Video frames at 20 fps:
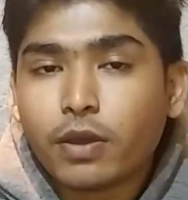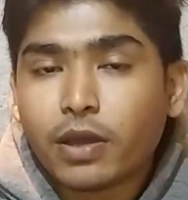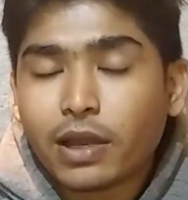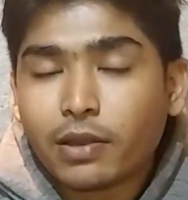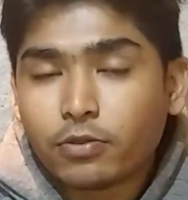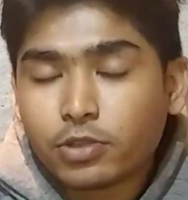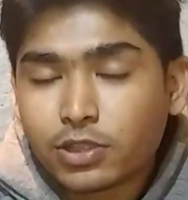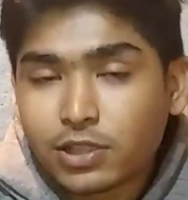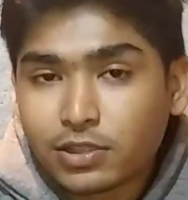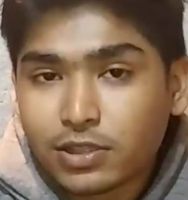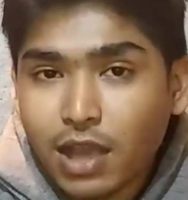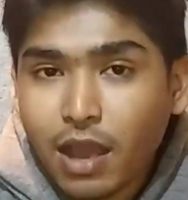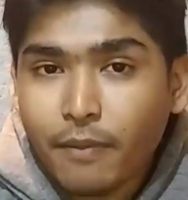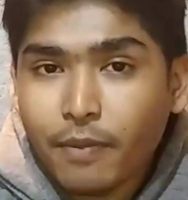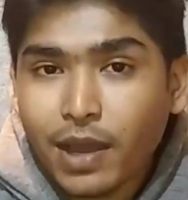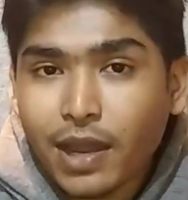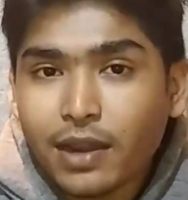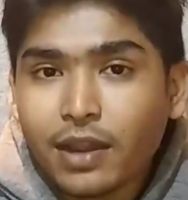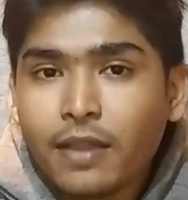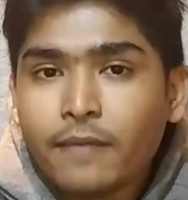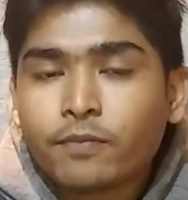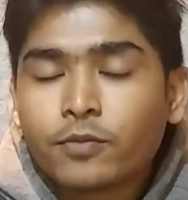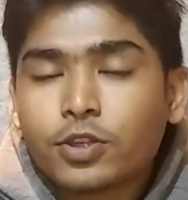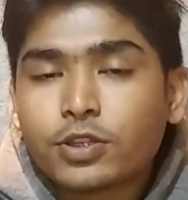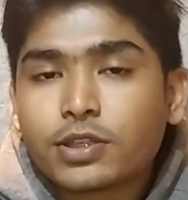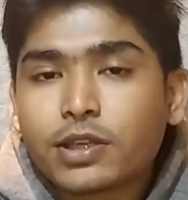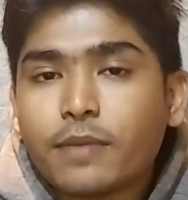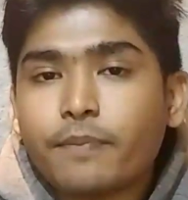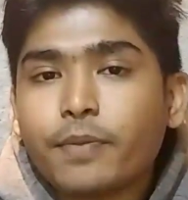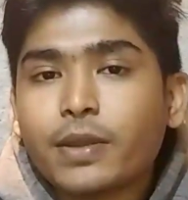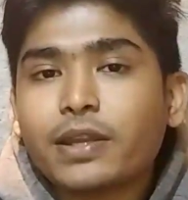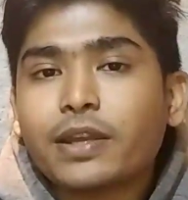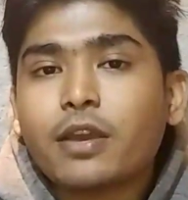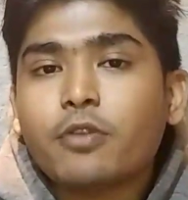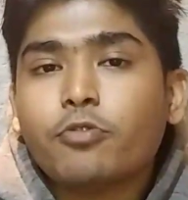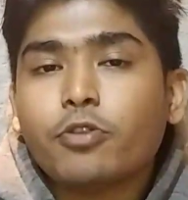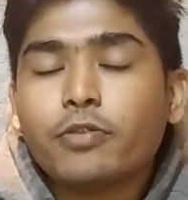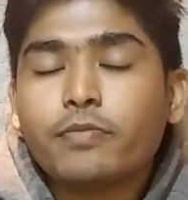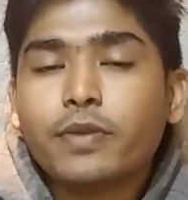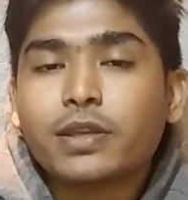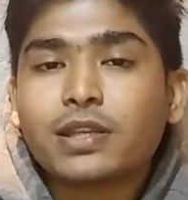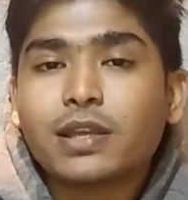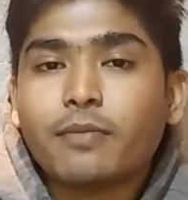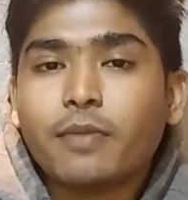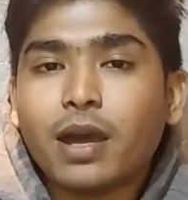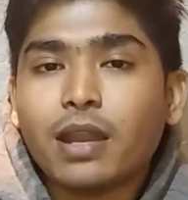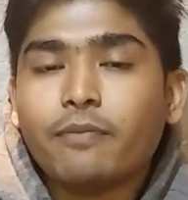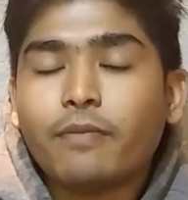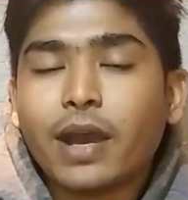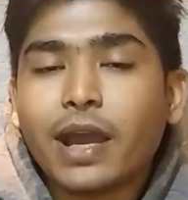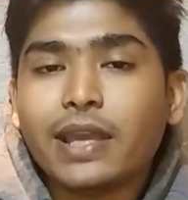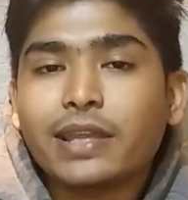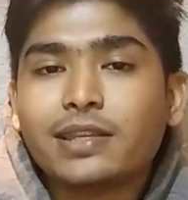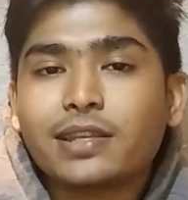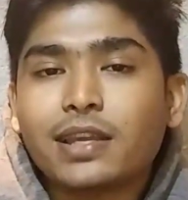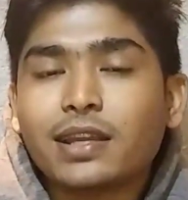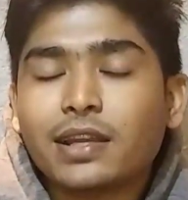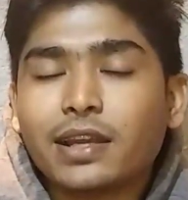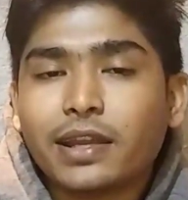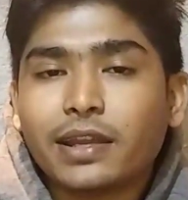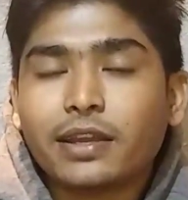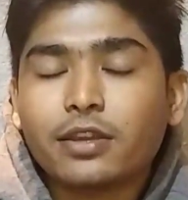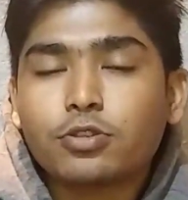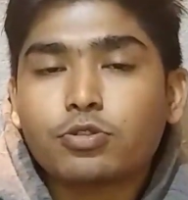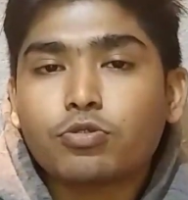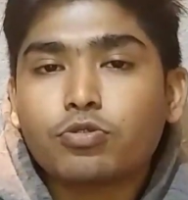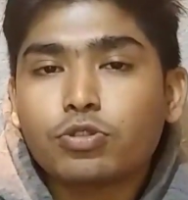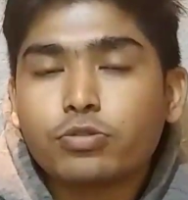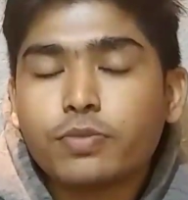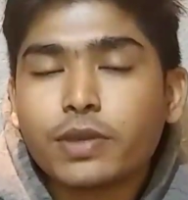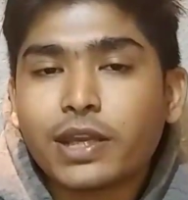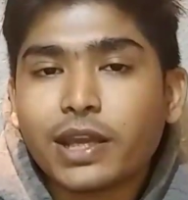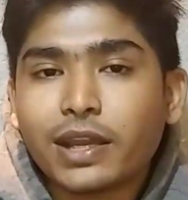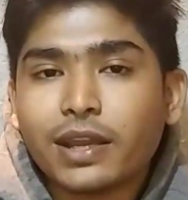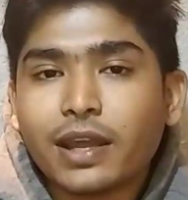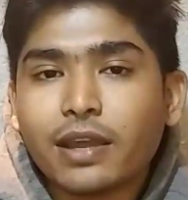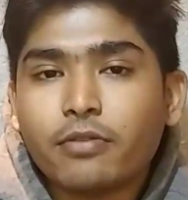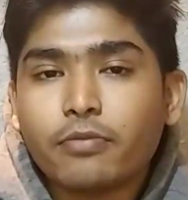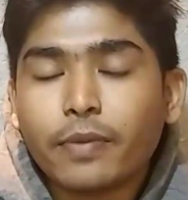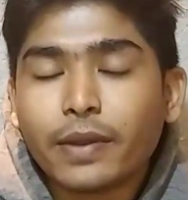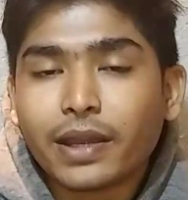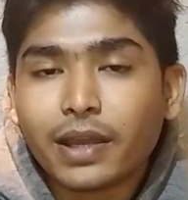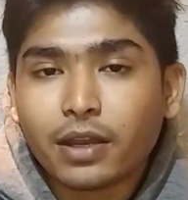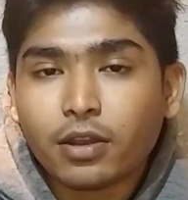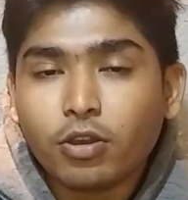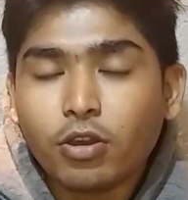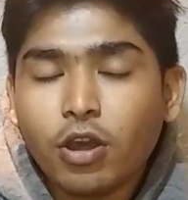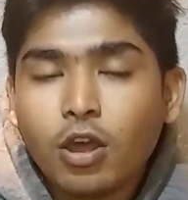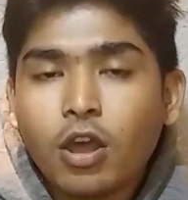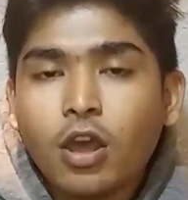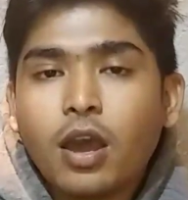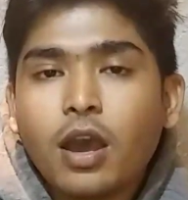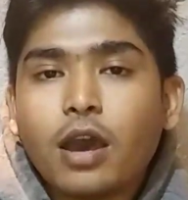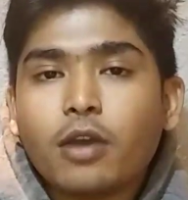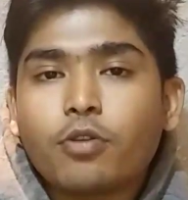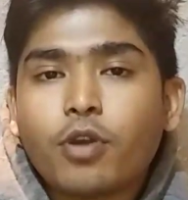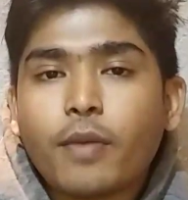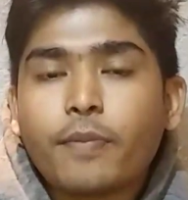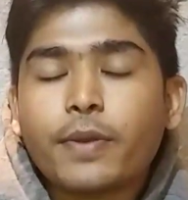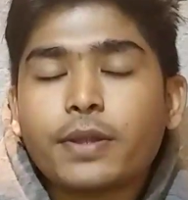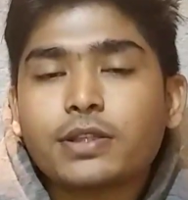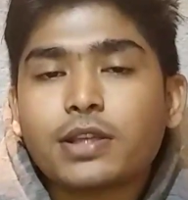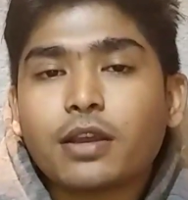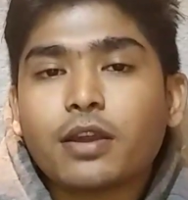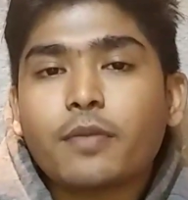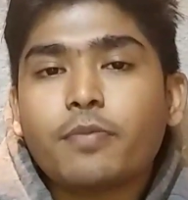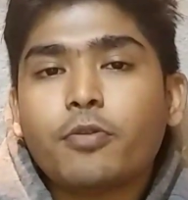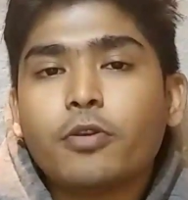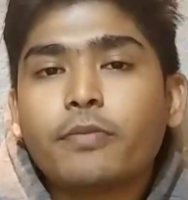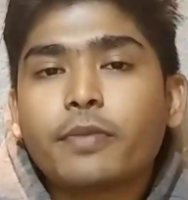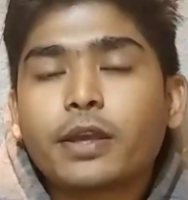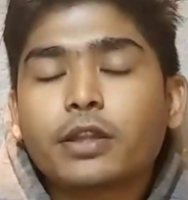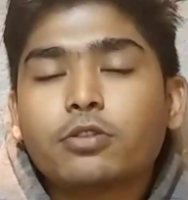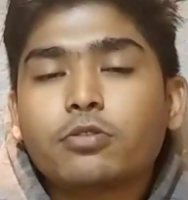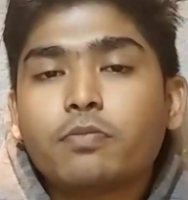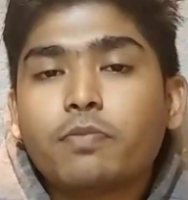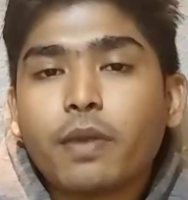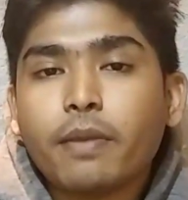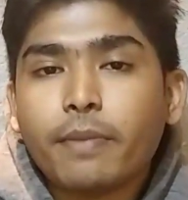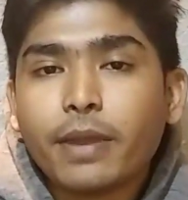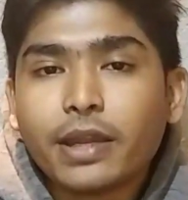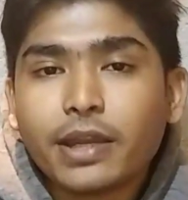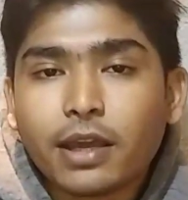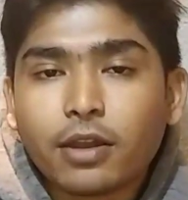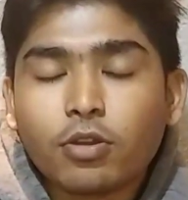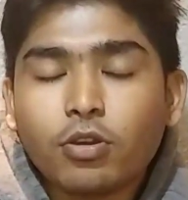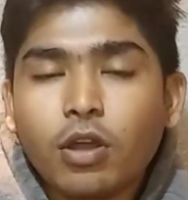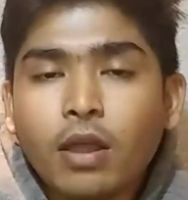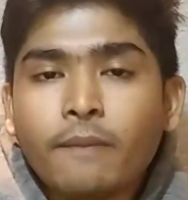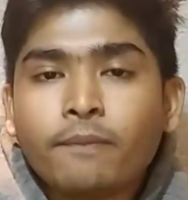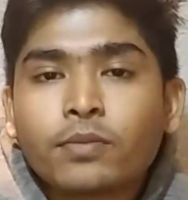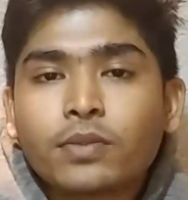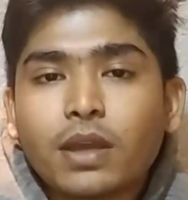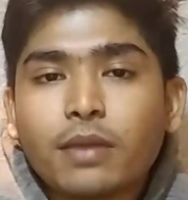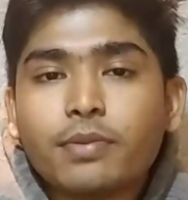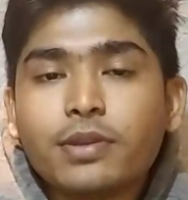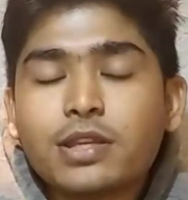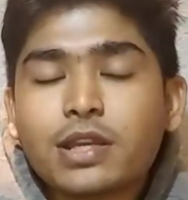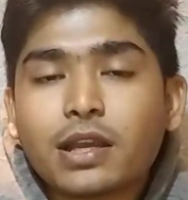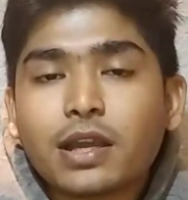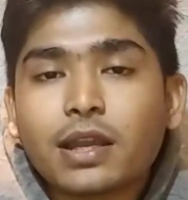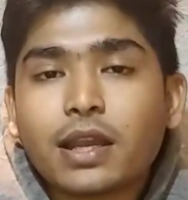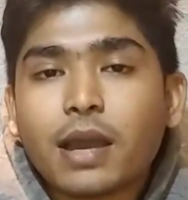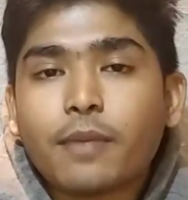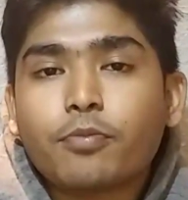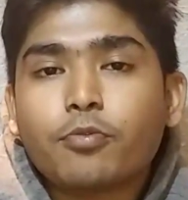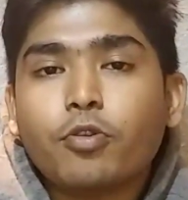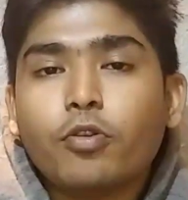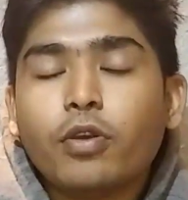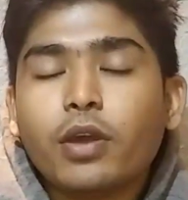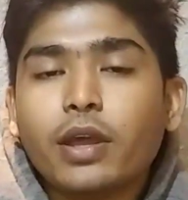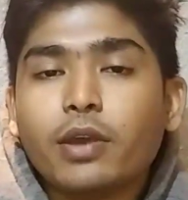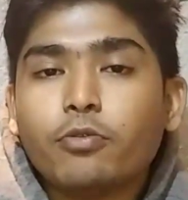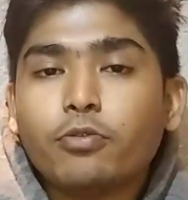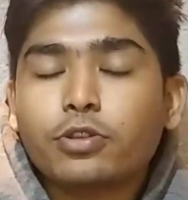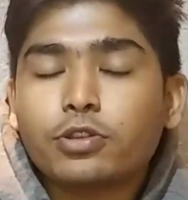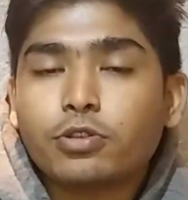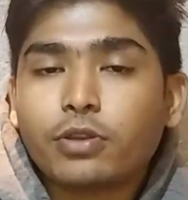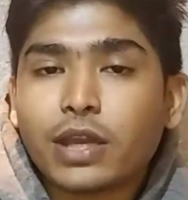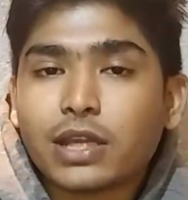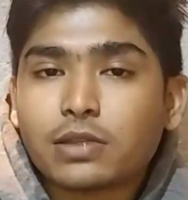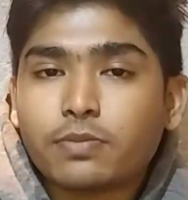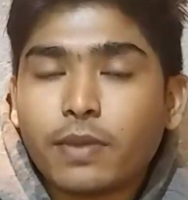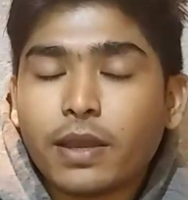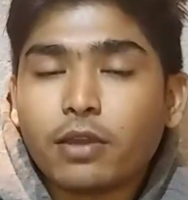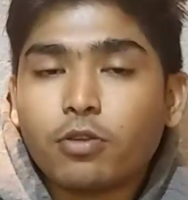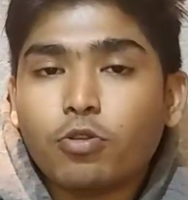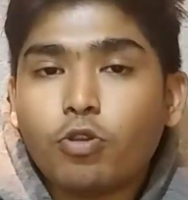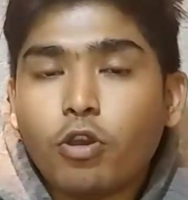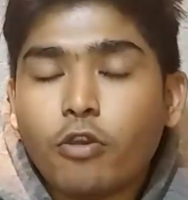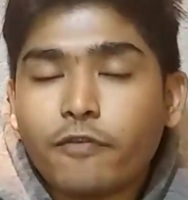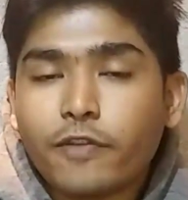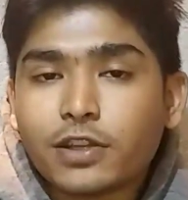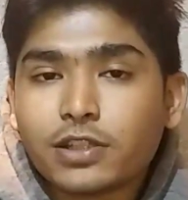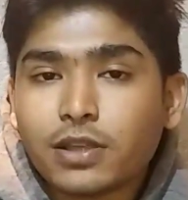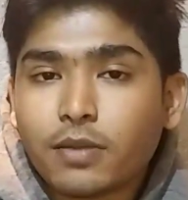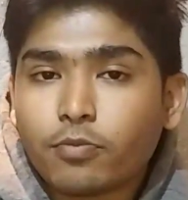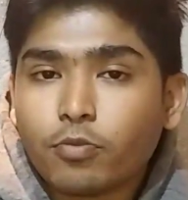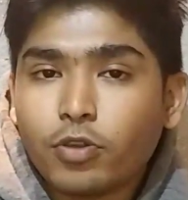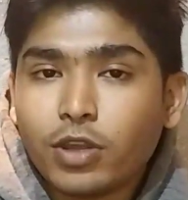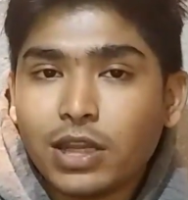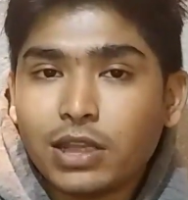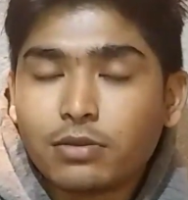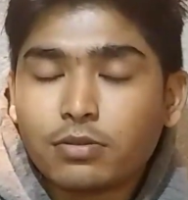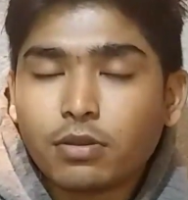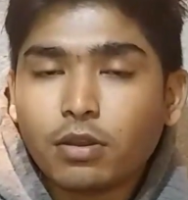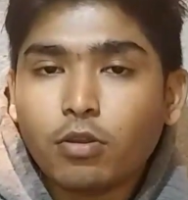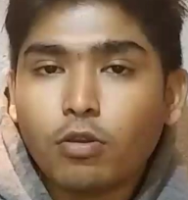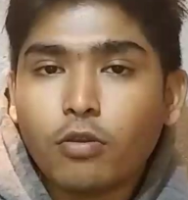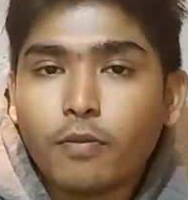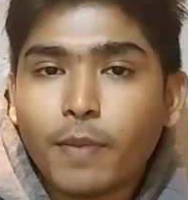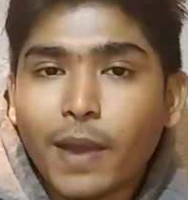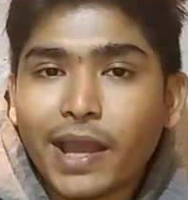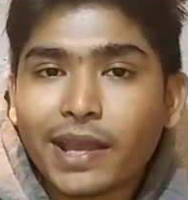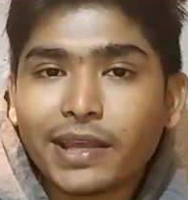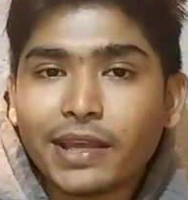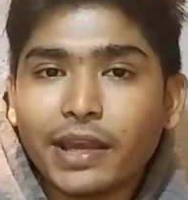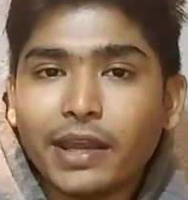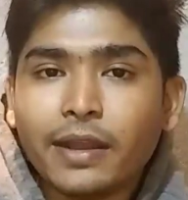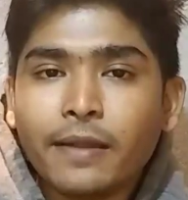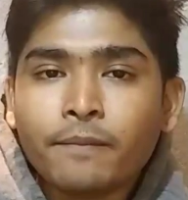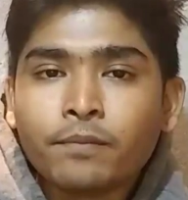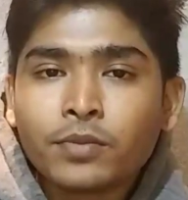उसके जाकर उस कंपनी का कोई भी सामान बाई सेल करेंगे जो कुछ भी करना है करो और वहां पर जाकर फोन के थ्रू पेमेंट करो तभी जाकर आपको वो जो कैशबैक वो ऑफर आपको एलिजिबल हो पाएंगे